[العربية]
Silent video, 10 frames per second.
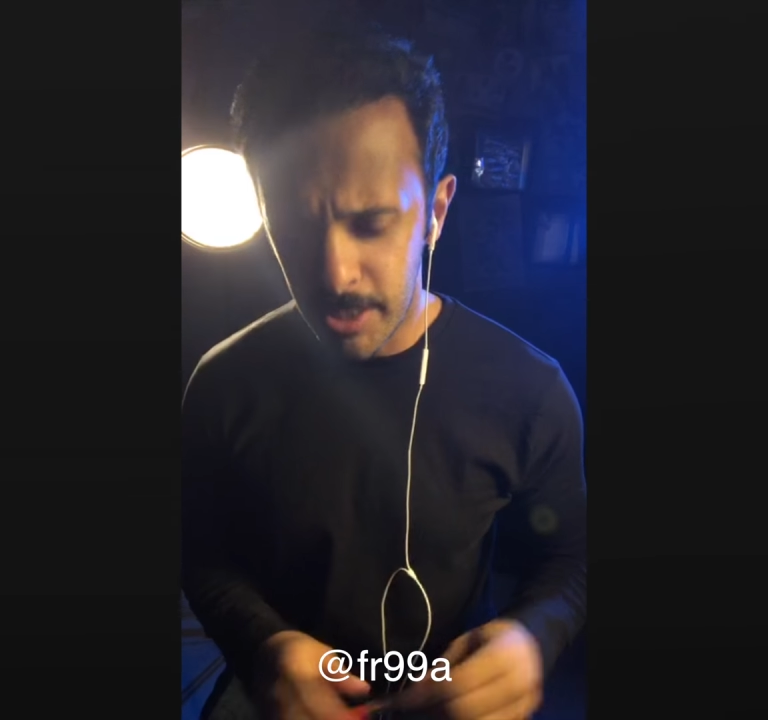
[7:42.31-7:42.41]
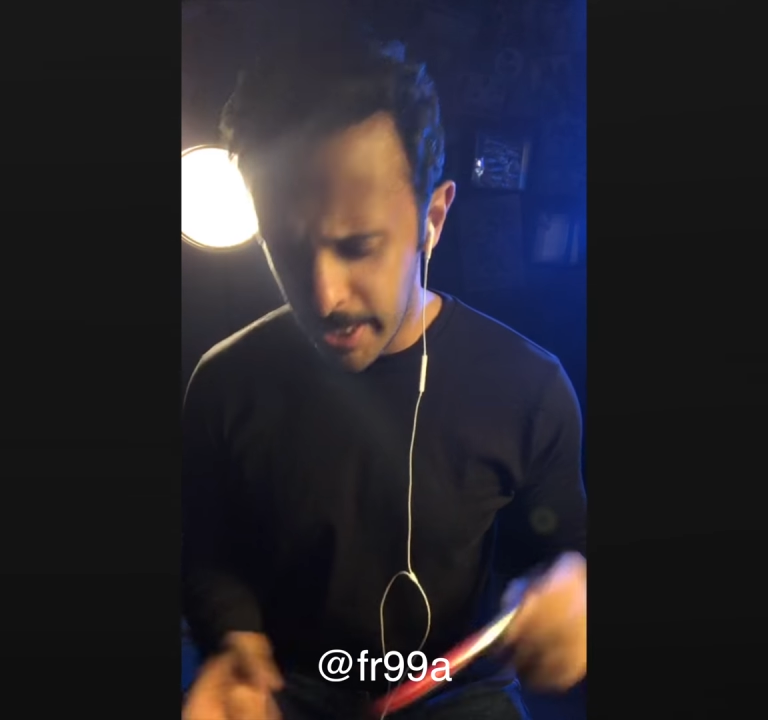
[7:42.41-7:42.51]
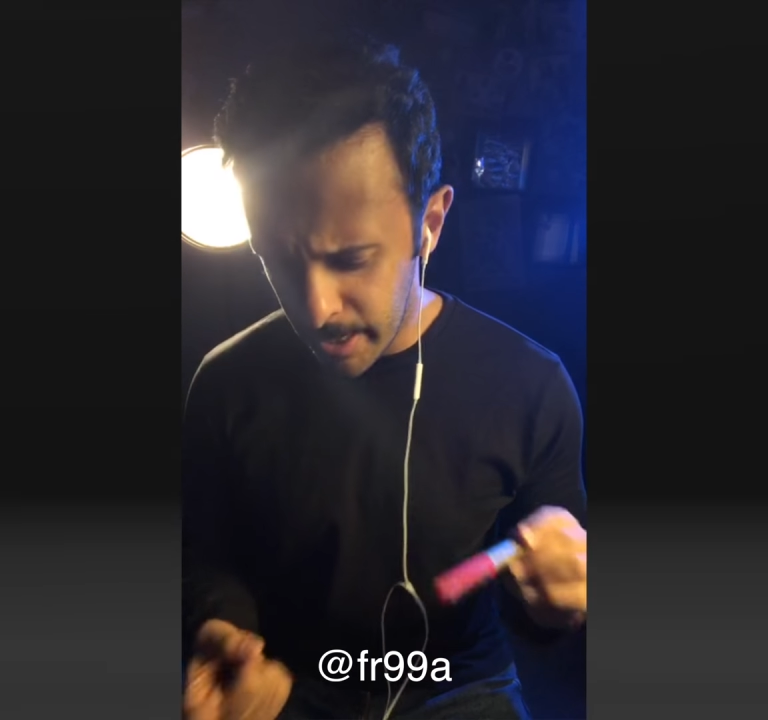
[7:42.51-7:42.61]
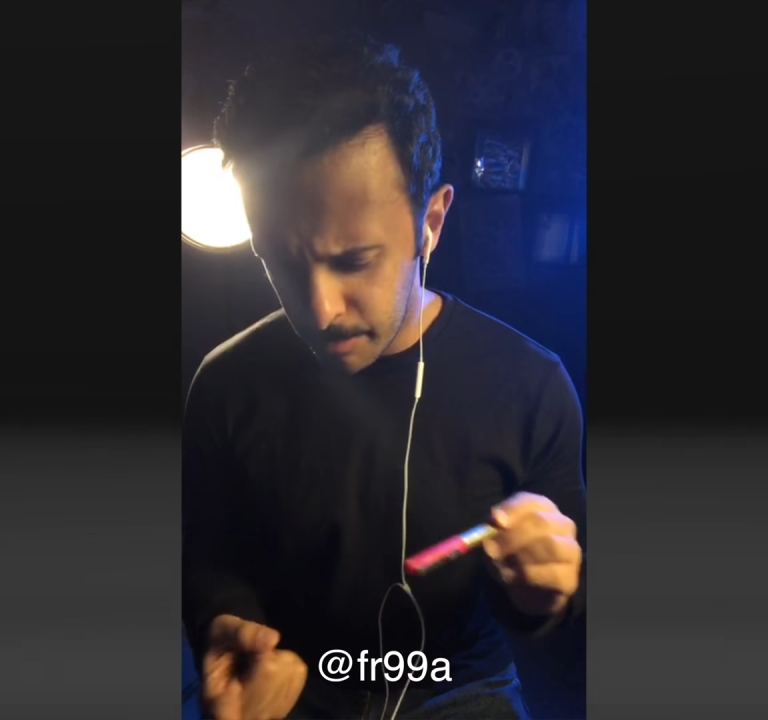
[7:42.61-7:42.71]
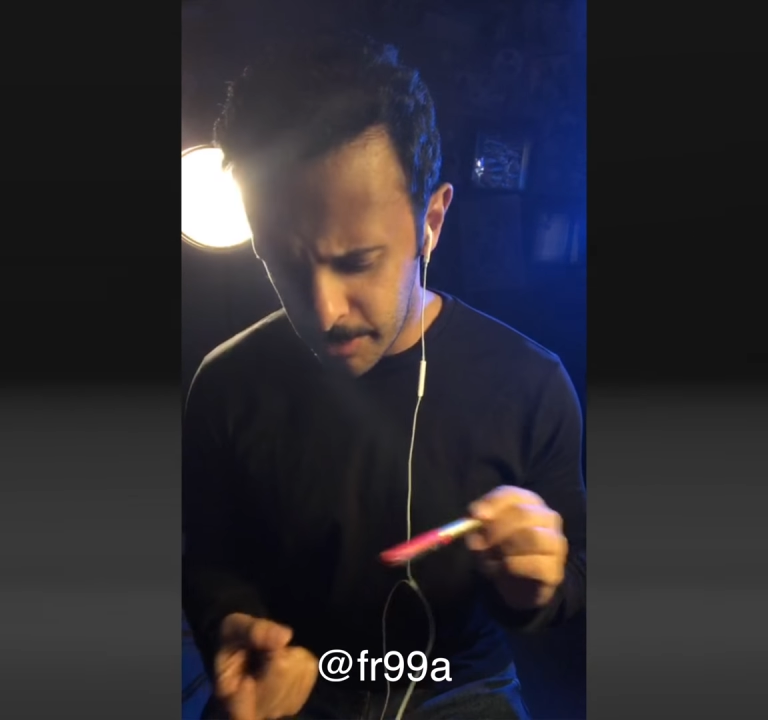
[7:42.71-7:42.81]

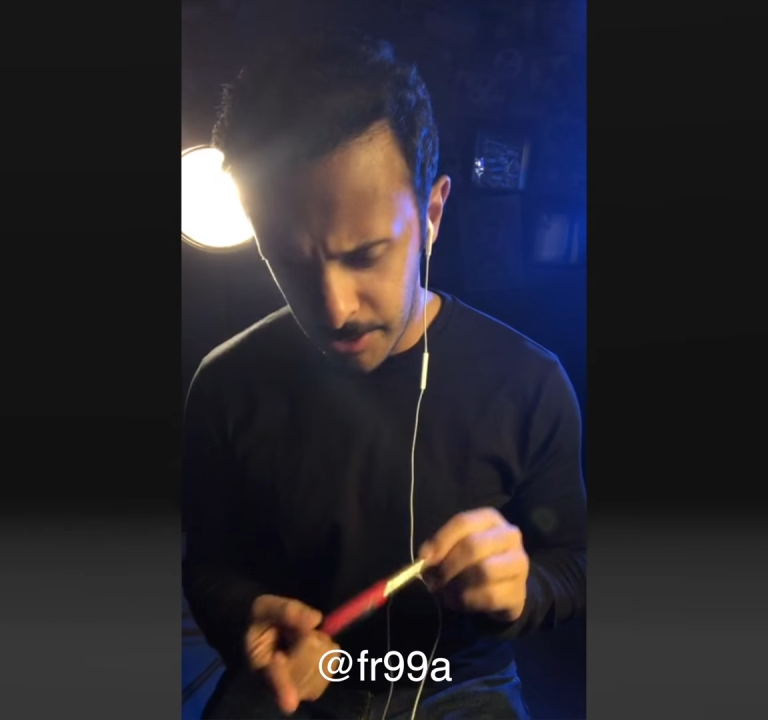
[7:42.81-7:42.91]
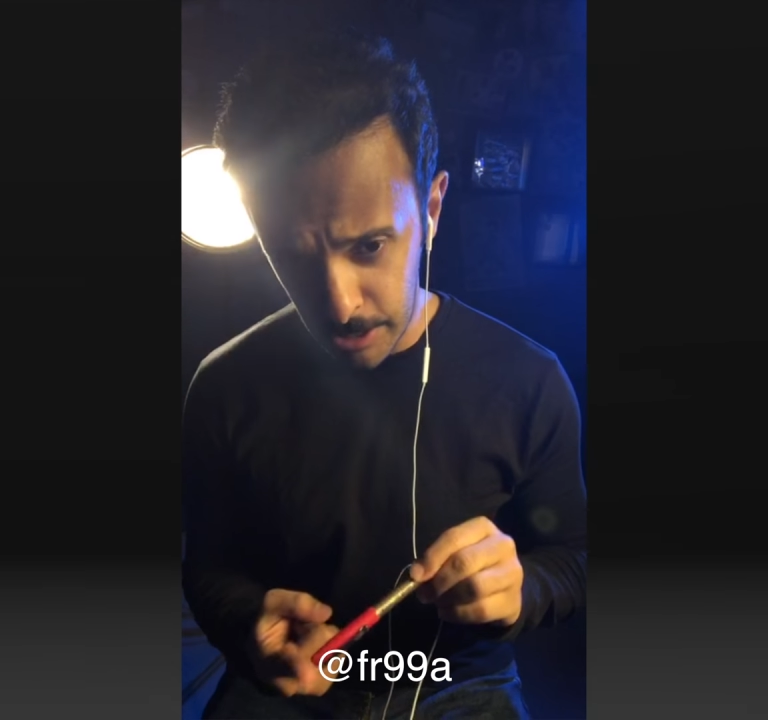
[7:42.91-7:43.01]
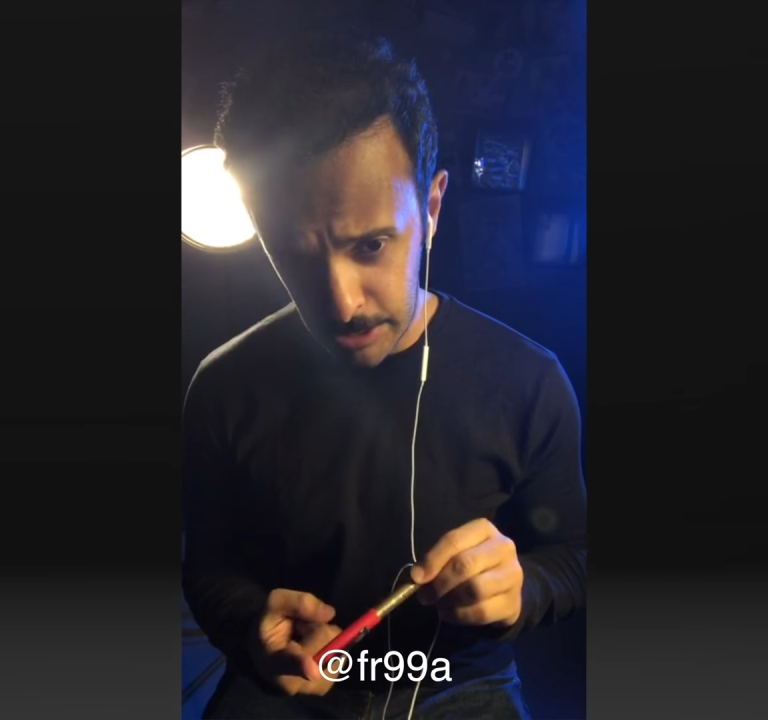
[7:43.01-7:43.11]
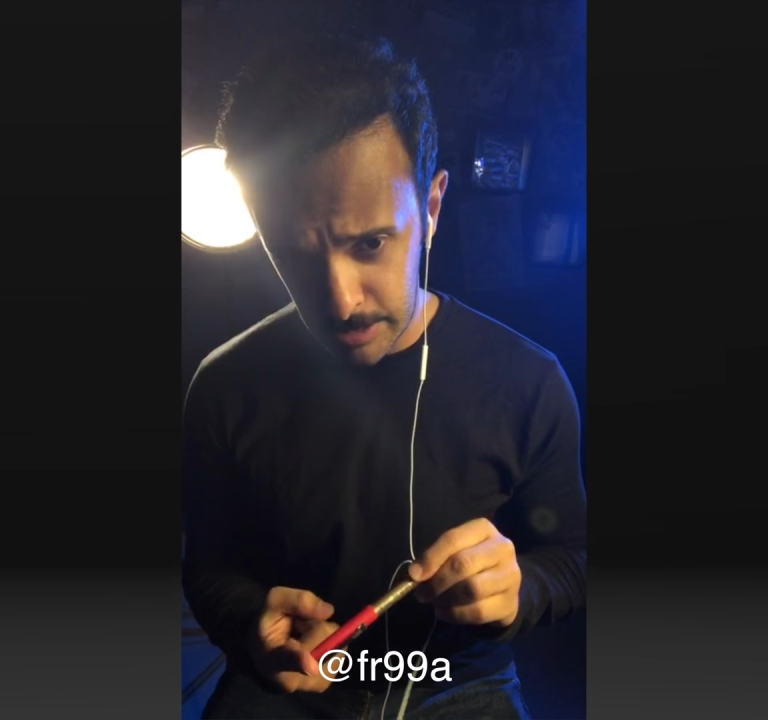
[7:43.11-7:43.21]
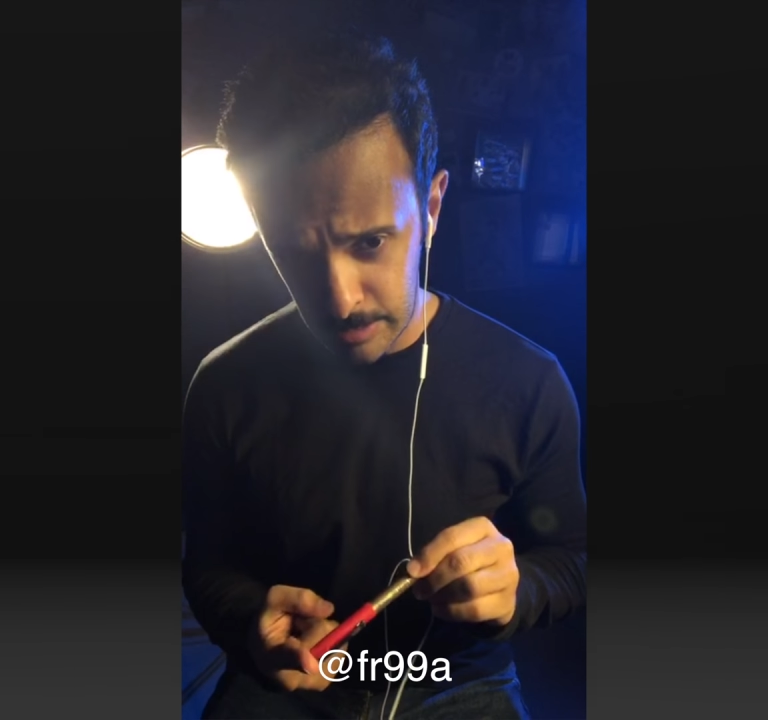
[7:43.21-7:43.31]
عيب
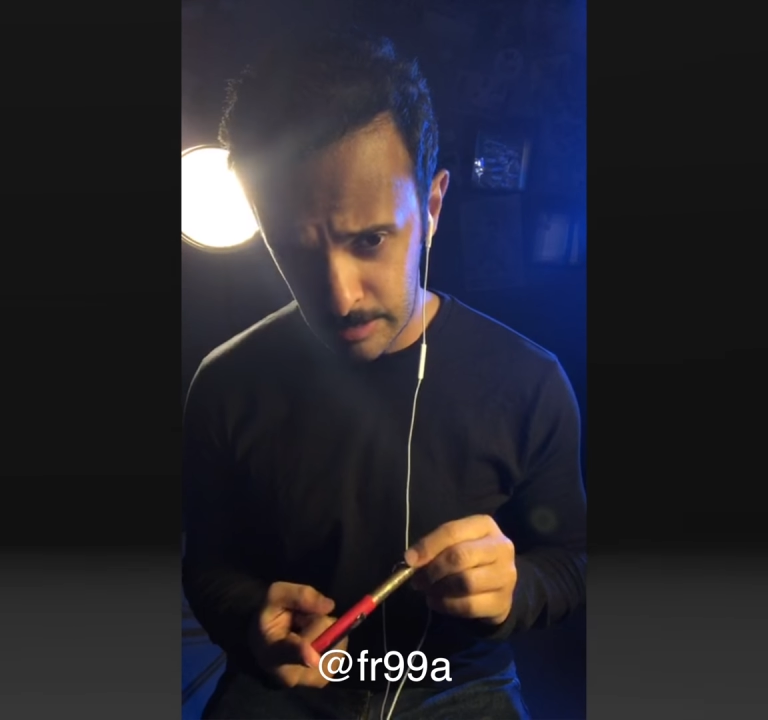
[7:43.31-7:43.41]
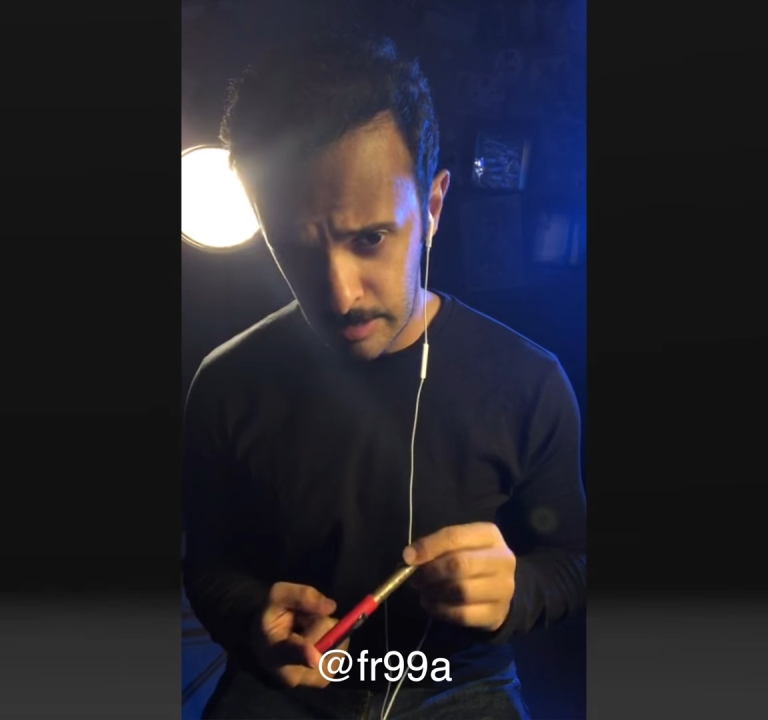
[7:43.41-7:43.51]
تدرس